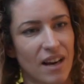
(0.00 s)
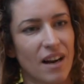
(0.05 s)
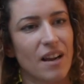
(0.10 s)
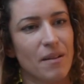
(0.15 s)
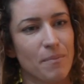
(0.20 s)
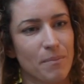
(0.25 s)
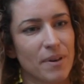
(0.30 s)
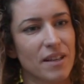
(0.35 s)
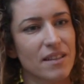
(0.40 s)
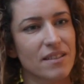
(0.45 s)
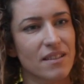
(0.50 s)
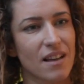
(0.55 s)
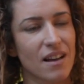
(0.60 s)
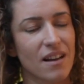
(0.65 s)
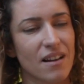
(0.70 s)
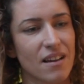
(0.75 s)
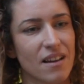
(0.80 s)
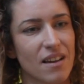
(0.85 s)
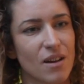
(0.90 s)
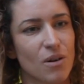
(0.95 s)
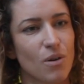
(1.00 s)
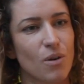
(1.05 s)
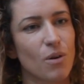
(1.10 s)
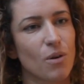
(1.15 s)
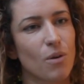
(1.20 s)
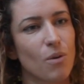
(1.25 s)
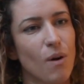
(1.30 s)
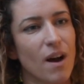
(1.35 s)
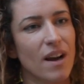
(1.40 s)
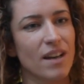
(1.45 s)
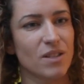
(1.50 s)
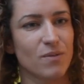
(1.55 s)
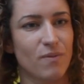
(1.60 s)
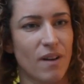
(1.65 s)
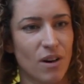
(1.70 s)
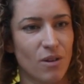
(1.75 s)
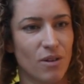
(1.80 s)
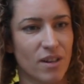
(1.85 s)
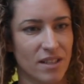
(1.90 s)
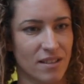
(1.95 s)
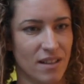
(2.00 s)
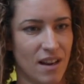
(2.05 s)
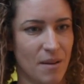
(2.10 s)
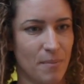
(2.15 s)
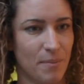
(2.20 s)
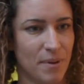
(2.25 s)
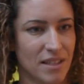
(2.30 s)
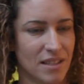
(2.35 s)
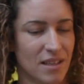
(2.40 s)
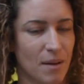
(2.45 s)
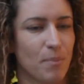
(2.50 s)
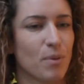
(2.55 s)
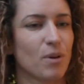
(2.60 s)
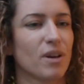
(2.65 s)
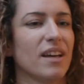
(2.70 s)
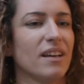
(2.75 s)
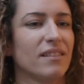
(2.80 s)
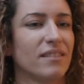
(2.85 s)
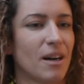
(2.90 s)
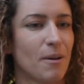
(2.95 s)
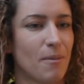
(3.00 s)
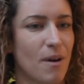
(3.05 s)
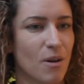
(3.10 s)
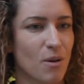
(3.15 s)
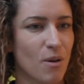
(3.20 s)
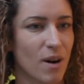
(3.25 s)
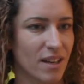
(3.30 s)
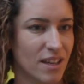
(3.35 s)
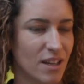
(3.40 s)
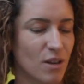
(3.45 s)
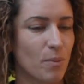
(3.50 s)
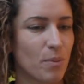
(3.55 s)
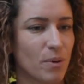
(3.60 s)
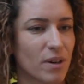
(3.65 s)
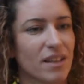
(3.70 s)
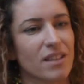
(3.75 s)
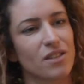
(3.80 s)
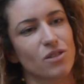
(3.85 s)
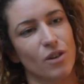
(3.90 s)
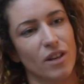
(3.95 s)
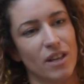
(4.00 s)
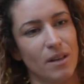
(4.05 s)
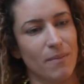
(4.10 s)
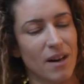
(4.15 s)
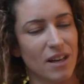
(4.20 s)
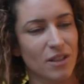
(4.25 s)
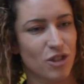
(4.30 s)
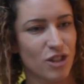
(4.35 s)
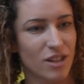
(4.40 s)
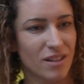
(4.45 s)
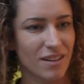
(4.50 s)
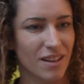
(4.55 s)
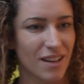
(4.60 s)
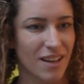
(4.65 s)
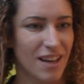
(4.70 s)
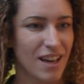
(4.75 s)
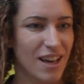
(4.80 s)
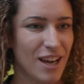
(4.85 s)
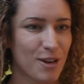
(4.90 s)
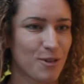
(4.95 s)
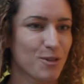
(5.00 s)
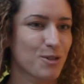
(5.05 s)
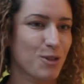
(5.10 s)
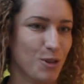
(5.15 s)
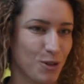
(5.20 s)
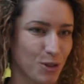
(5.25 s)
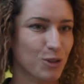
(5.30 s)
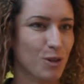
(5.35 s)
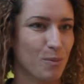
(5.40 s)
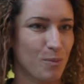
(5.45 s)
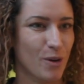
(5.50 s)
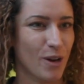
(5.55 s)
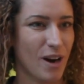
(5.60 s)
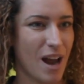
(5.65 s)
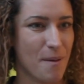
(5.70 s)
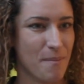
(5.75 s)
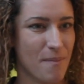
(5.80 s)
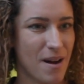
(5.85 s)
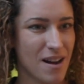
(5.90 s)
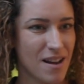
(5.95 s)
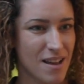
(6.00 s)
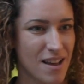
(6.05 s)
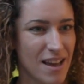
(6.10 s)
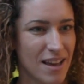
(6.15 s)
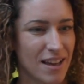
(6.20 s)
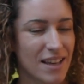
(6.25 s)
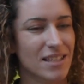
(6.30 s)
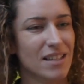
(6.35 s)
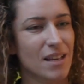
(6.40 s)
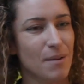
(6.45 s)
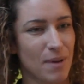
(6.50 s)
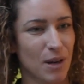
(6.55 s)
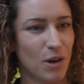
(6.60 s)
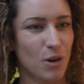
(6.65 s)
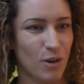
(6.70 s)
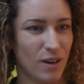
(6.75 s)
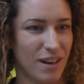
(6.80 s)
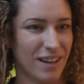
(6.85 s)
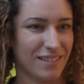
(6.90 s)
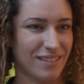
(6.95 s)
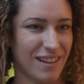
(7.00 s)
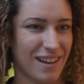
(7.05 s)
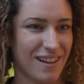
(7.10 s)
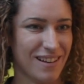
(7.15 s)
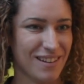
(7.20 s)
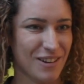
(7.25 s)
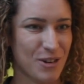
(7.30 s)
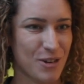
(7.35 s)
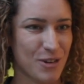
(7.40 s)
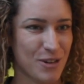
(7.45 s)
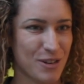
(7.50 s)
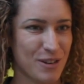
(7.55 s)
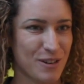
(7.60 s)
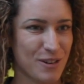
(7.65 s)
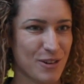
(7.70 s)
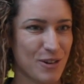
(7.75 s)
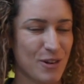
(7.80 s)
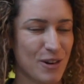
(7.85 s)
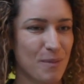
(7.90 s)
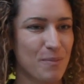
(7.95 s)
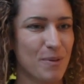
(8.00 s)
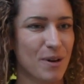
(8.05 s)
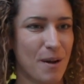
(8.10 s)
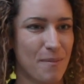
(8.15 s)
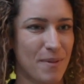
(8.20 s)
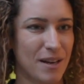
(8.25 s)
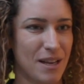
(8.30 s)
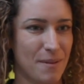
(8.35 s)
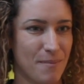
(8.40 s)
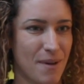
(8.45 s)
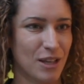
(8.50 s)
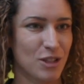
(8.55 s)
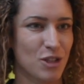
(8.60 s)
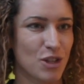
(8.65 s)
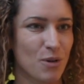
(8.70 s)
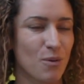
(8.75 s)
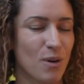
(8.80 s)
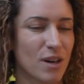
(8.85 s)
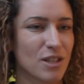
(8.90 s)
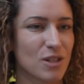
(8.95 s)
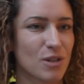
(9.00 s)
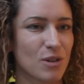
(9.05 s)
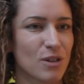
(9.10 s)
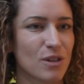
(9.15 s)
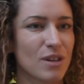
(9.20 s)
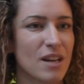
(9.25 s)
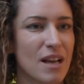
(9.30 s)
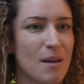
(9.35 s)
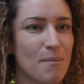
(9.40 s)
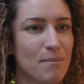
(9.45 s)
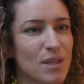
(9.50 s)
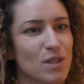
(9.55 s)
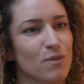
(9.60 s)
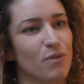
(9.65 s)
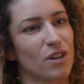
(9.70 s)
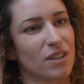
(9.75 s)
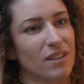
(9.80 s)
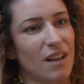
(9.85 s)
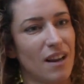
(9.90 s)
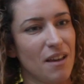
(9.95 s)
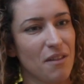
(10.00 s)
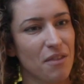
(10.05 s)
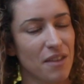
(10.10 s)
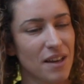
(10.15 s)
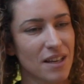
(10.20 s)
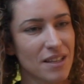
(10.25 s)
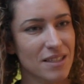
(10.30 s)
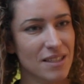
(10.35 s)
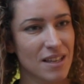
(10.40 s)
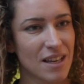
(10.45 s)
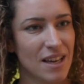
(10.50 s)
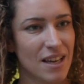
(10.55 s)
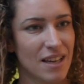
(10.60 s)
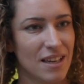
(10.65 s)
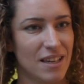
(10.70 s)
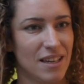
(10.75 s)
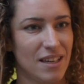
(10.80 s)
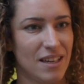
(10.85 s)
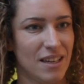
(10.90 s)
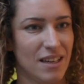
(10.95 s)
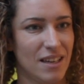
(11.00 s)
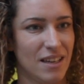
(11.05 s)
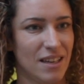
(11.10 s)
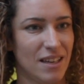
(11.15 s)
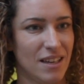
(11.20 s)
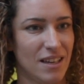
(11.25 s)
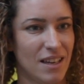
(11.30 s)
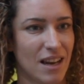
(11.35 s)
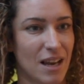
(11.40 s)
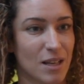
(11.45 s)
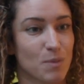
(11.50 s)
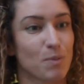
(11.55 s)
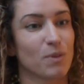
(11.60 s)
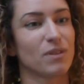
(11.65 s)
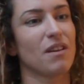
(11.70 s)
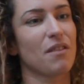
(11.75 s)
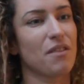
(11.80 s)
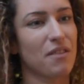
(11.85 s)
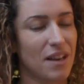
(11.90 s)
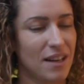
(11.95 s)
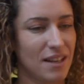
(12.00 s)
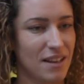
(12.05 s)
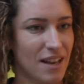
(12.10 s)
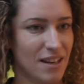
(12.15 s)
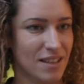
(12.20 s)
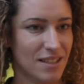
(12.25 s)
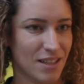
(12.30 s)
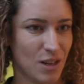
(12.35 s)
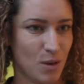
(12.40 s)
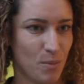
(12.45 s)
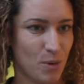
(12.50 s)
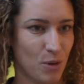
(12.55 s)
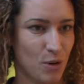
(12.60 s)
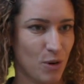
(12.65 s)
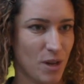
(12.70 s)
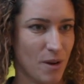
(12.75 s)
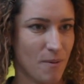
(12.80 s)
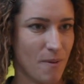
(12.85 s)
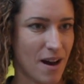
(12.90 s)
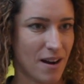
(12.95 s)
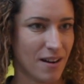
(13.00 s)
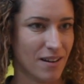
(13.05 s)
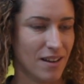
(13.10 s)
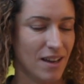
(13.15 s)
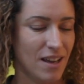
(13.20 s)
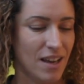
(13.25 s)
a la empresa y con cuáles valores de la empresa, por qué trabajo aquí o por qué estoy en Imagine y no estoy en otro programa, qué es que me conecta con el programa de Imagine, cuáles son mis fortalezas y, las potencialidades que yo puedo llevar.